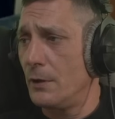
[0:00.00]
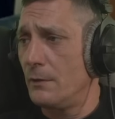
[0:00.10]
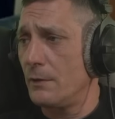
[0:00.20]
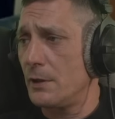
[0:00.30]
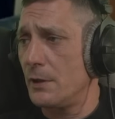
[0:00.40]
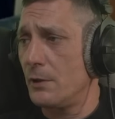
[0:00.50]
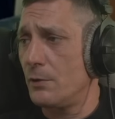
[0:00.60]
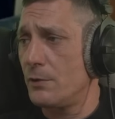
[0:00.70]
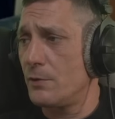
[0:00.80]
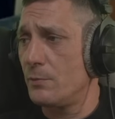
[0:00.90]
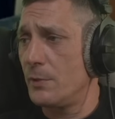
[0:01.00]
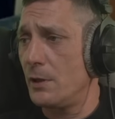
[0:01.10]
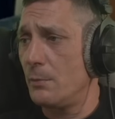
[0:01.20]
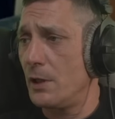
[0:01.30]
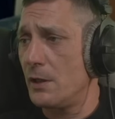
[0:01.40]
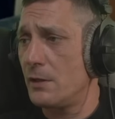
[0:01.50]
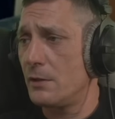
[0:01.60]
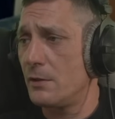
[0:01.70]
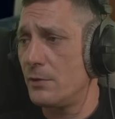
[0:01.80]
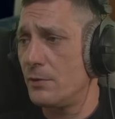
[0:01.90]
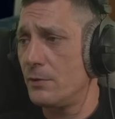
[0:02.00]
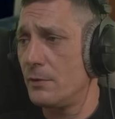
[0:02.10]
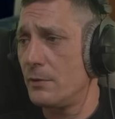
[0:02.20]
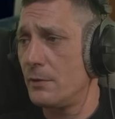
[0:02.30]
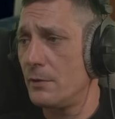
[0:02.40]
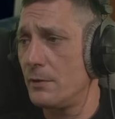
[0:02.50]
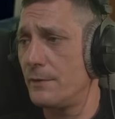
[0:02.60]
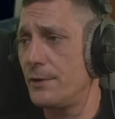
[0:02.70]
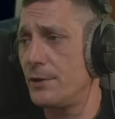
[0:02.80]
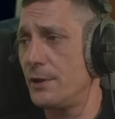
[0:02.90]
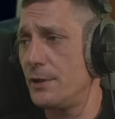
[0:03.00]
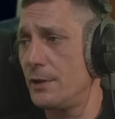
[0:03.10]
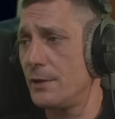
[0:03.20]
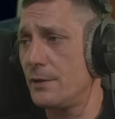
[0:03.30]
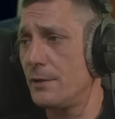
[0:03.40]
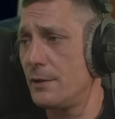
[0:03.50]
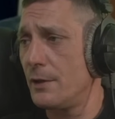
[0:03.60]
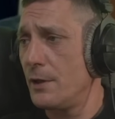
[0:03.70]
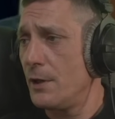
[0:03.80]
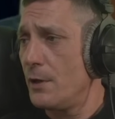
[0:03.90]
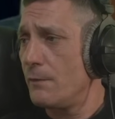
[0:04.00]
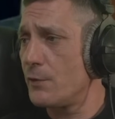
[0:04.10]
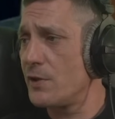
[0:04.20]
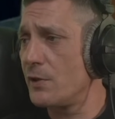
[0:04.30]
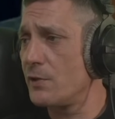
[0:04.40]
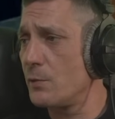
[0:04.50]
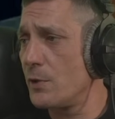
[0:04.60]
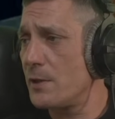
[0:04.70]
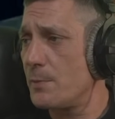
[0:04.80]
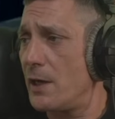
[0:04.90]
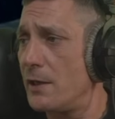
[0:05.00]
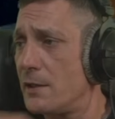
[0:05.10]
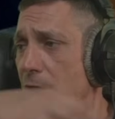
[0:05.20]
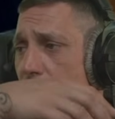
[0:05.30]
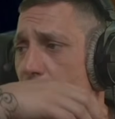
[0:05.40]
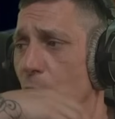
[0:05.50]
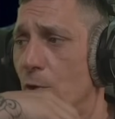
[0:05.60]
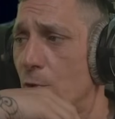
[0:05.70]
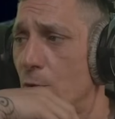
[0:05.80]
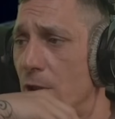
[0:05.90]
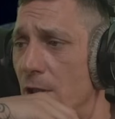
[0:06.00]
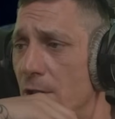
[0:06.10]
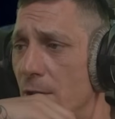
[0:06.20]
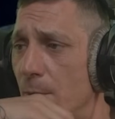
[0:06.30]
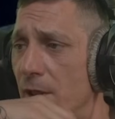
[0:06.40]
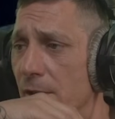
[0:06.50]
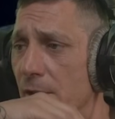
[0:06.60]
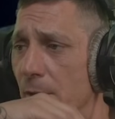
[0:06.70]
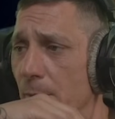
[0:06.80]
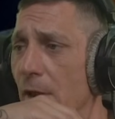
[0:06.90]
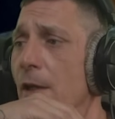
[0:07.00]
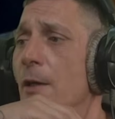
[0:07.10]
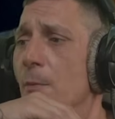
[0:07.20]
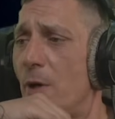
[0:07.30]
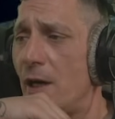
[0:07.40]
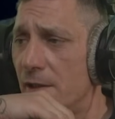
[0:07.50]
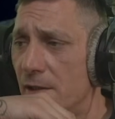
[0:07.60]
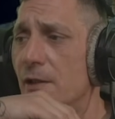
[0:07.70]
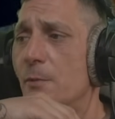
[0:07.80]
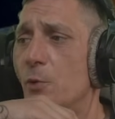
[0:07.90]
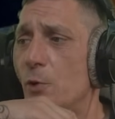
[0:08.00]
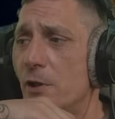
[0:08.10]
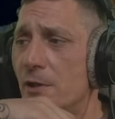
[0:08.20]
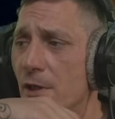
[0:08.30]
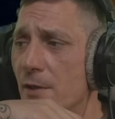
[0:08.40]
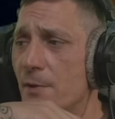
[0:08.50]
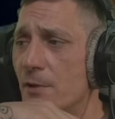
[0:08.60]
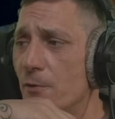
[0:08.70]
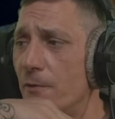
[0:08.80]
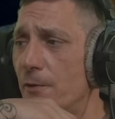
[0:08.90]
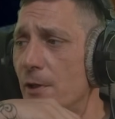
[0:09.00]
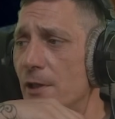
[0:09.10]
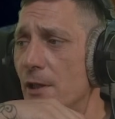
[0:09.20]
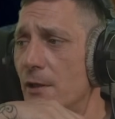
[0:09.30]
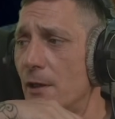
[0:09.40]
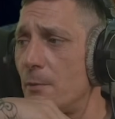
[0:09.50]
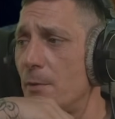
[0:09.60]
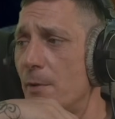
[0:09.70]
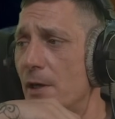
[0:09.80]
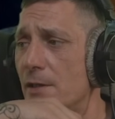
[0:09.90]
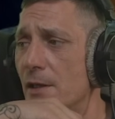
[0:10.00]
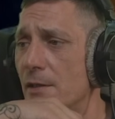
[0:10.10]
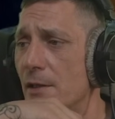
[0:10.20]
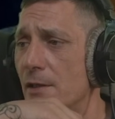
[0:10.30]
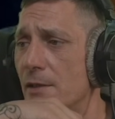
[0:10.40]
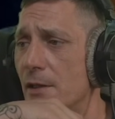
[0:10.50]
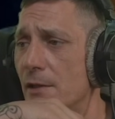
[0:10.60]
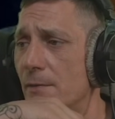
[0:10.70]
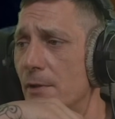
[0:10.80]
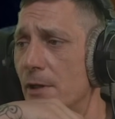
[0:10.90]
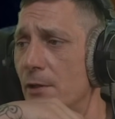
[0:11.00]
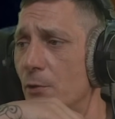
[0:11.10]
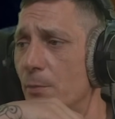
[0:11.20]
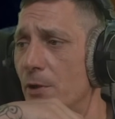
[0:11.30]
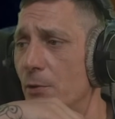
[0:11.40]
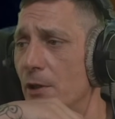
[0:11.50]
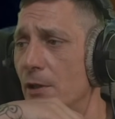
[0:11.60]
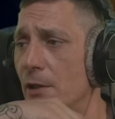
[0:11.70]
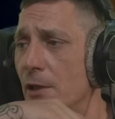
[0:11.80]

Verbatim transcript: Was hat der Konsum mit der Blase zu tun? Das verstehe ich jetzt nicht. Wusstest du, dass Paracetamol codein gibt? Paracetamol hätte ich erstmal so ungefährlich hatte beim Arzt extra gesagt, ich will keine Opioide.